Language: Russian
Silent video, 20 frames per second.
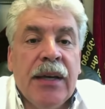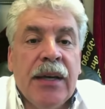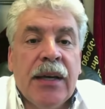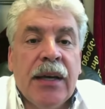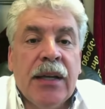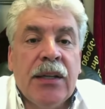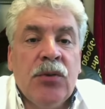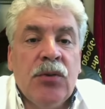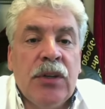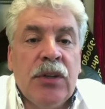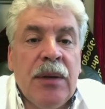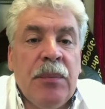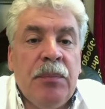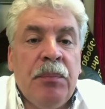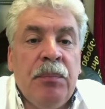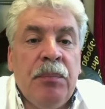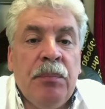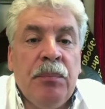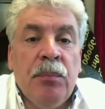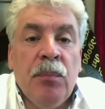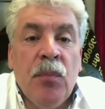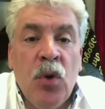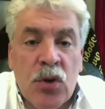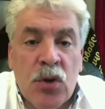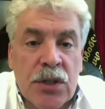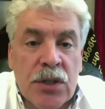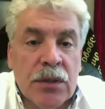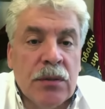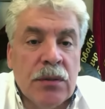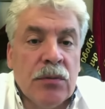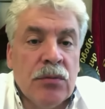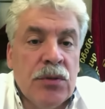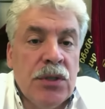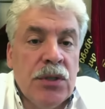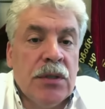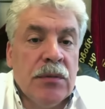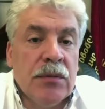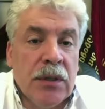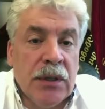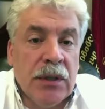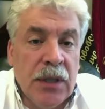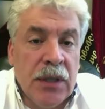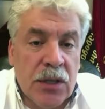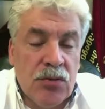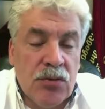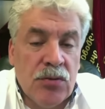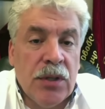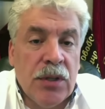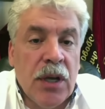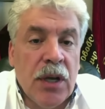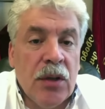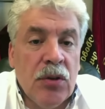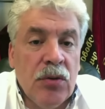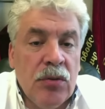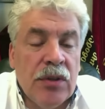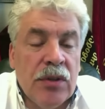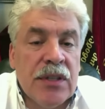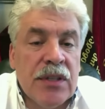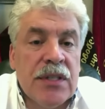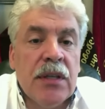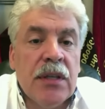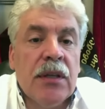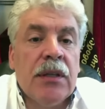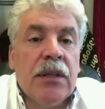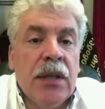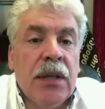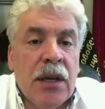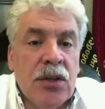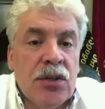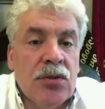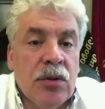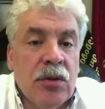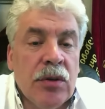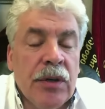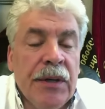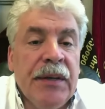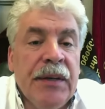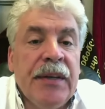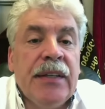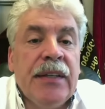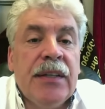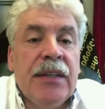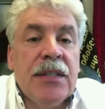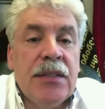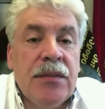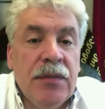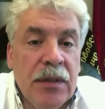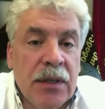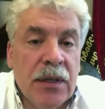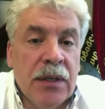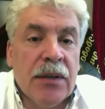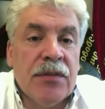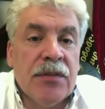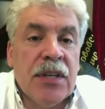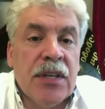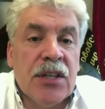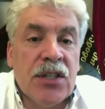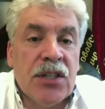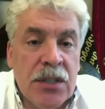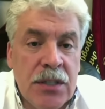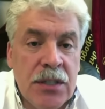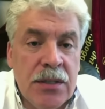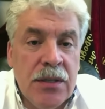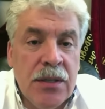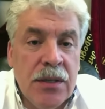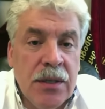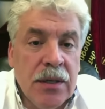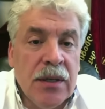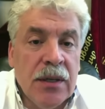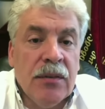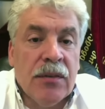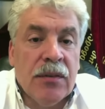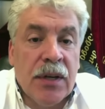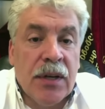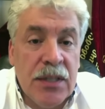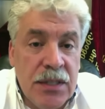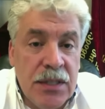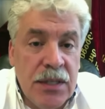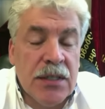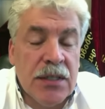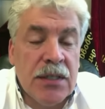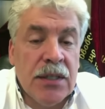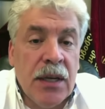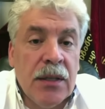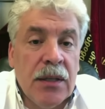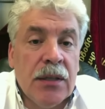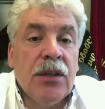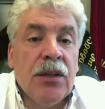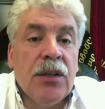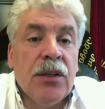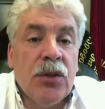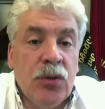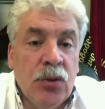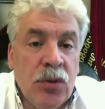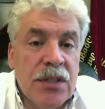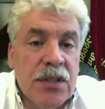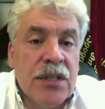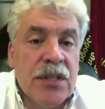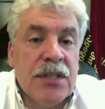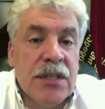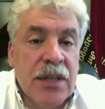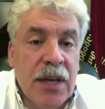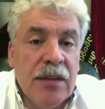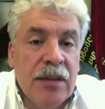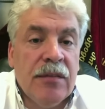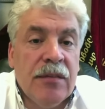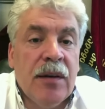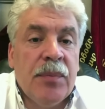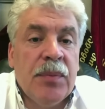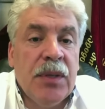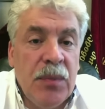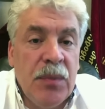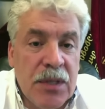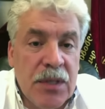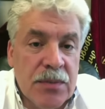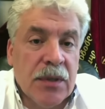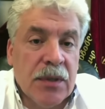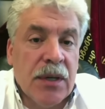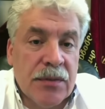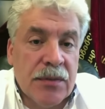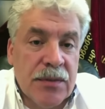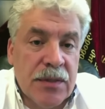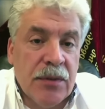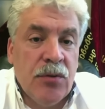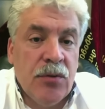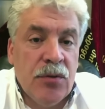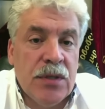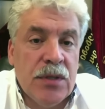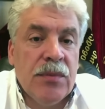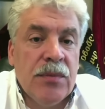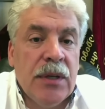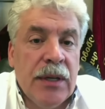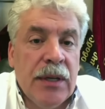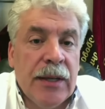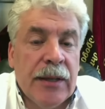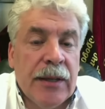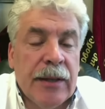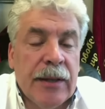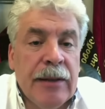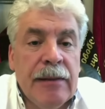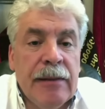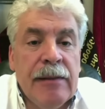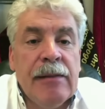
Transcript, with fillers: которая может, учитывая нашу идеологию, сделать так, что действительно вся жизнь в России станет территорией социального оптимизма, как в совхозе имени Ленина.